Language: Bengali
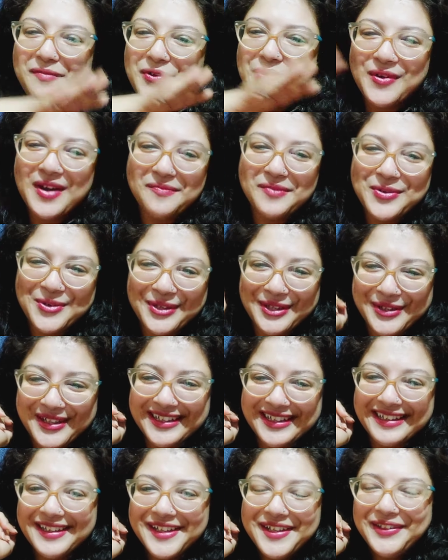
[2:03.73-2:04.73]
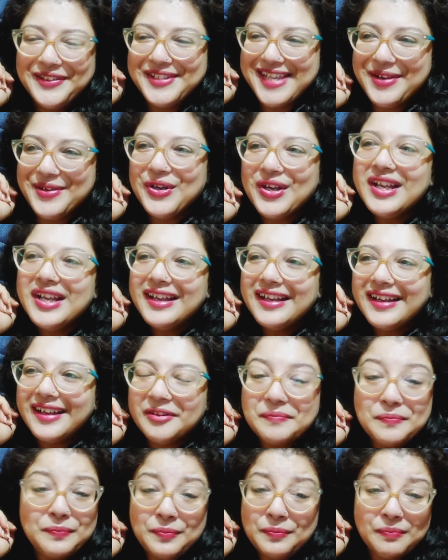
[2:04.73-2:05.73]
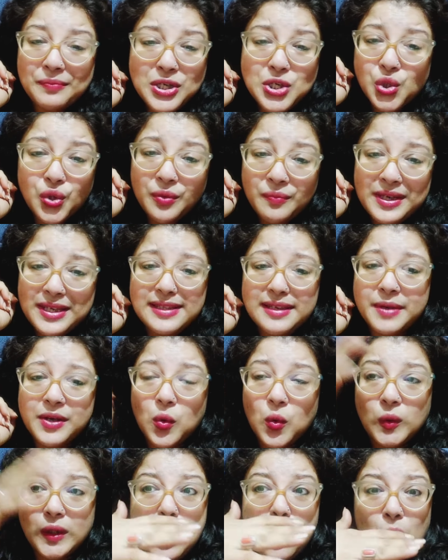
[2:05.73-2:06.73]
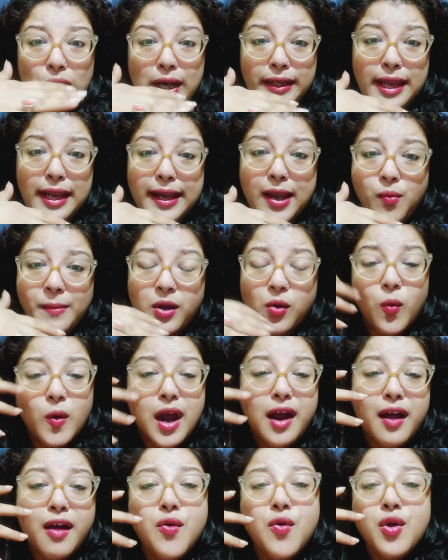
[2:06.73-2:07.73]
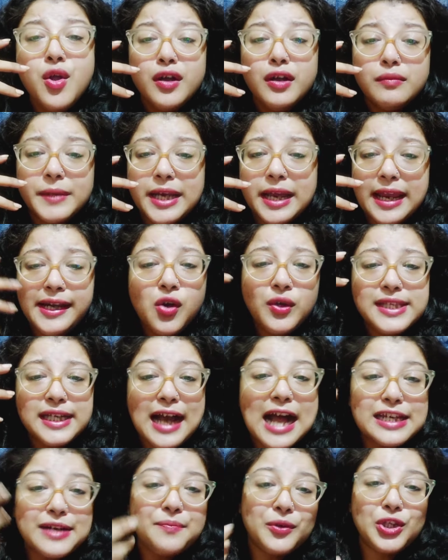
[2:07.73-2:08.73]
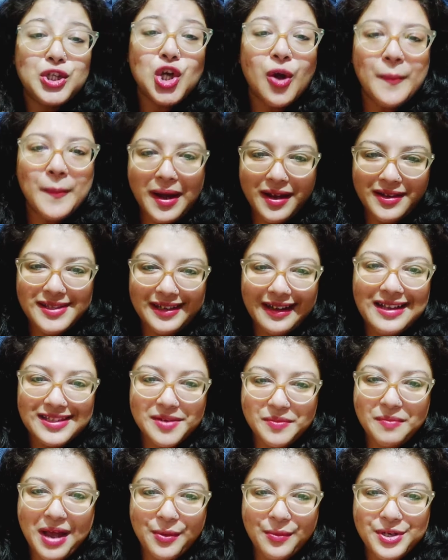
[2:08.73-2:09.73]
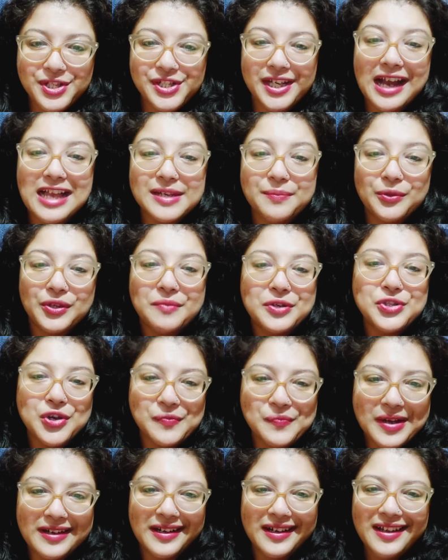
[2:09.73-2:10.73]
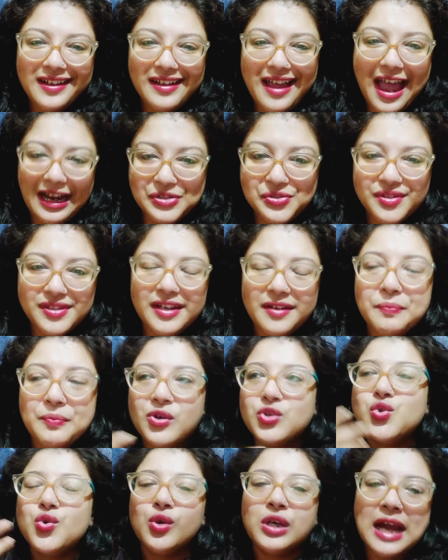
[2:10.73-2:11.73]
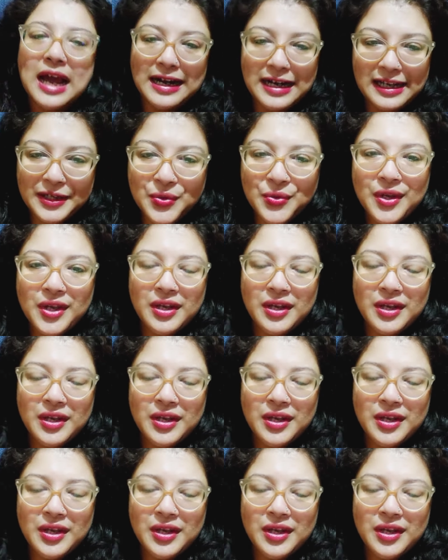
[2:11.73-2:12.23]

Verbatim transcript: কোনো নামই করতে হয় না তো যাই হোক ভীষণ বিজি মানে ওদের ওদের থেকেও মানে ওনারাও মানে এটা হচ্ছে কাজের প্রতি সম্মান যে কাজটা আমি ভালোবাসি সেই কাজের প্রতি আমার সম্মান অ্যাক্ট্রেসদের প্রচুর ঠান্ডাতেও